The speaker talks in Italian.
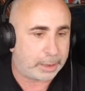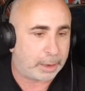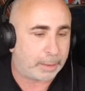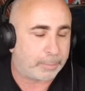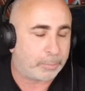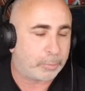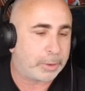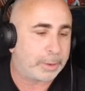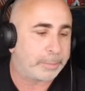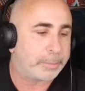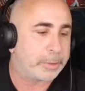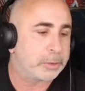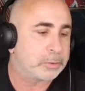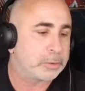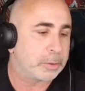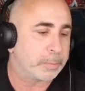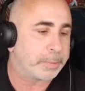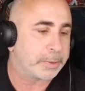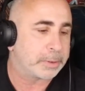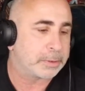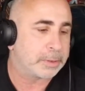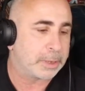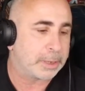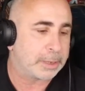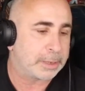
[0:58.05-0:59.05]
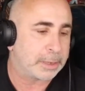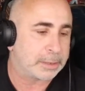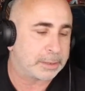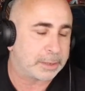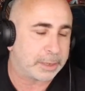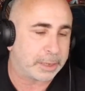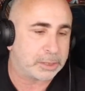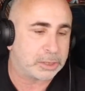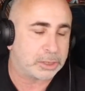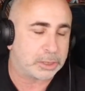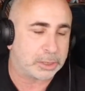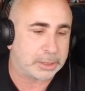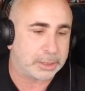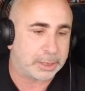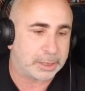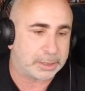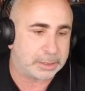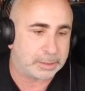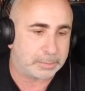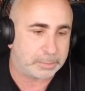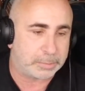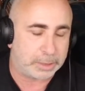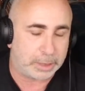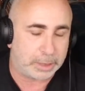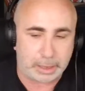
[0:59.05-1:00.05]
Abbonamento a partire da 3
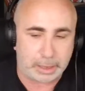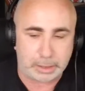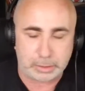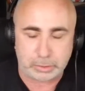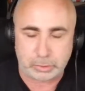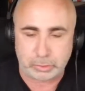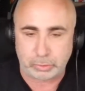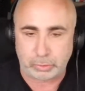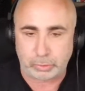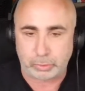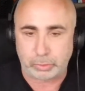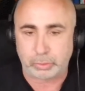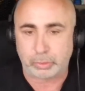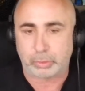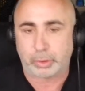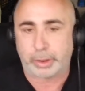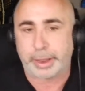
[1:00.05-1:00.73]
centesimi giorno.